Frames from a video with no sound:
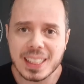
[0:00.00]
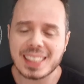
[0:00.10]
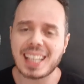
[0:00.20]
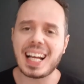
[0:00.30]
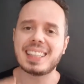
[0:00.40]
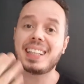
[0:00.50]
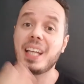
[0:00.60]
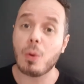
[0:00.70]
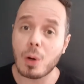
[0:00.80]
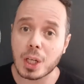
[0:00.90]
essa data
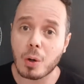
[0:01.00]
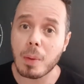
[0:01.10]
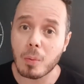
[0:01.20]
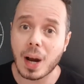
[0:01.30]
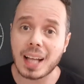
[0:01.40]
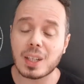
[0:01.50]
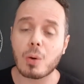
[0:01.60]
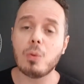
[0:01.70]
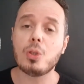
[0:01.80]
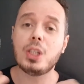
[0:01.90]
até hoje é comemorada
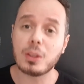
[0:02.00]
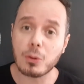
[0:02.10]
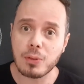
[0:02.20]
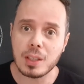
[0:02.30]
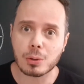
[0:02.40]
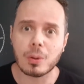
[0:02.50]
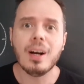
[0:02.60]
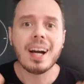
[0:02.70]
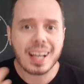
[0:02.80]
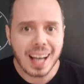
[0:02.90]
como o Dia do Físico,
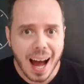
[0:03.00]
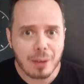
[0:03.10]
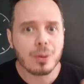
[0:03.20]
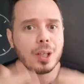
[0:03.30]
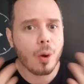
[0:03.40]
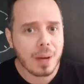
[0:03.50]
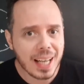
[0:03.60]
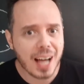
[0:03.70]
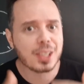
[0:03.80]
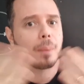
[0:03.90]
claro, em
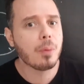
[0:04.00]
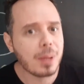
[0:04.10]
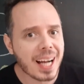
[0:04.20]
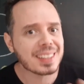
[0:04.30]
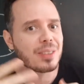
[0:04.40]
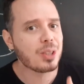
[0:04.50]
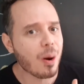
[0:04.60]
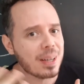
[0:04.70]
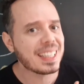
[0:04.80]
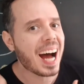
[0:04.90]
homenagem à publicação de
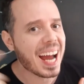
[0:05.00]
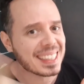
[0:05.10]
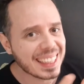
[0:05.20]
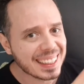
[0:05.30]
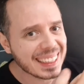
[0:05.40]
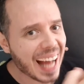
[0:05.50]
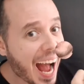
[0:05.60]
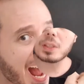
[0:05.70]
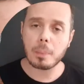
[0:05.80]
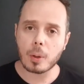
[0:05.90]
Albert Einstein. Outra
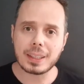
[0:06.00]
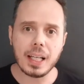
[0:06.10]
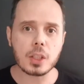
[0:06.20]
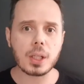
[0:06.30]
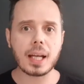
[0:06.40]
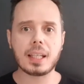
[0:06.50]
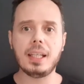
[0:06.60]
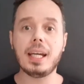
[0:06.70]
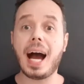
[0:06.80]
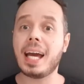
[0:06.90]
coisa importante é
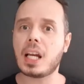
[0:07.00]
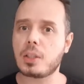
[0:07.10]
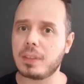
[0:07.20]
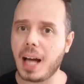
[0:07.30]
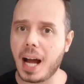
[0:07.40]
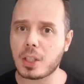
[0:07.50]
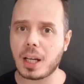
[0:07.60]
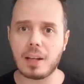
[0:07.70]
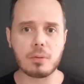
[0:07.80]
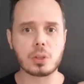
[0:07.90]
que a relatividade,
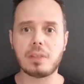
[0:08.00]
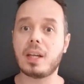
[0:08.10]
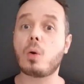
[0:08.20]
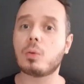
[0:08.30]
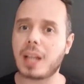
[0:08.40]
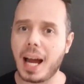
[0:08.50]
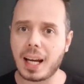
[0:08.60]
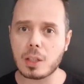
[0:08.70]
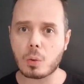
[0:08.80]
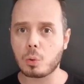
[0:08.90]
ela você vai encontrar
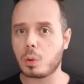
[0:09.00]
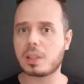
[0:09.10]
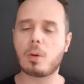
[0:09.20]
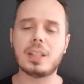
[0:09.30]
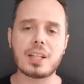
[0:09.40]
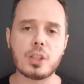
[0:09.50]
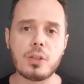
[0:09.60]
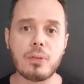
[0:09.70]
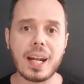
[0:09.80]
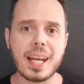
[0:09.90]
ela com duas abordagens
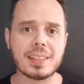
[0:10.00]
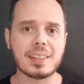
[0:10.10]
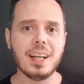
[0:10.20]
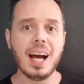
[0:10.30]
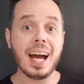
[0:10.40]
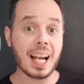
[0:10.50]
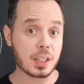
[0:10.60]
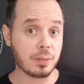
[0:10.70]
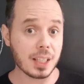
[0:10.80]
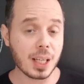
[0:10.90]
diferentes:
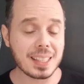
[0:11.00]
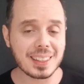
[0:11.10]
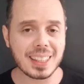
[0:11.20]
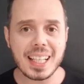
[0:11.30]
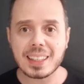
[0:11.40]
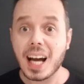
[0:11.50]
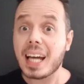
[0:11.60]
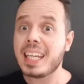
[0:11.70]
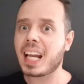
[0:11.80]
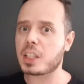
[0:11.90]
relatividade restrita
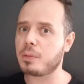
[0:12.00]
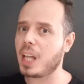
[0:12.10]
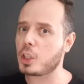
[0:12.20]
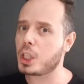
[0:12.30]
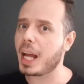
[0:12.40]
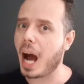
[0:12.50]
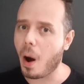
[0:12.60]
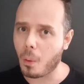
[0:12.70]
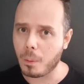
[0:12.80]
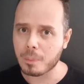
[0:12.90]
e relatividade
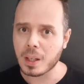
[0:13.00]
geral.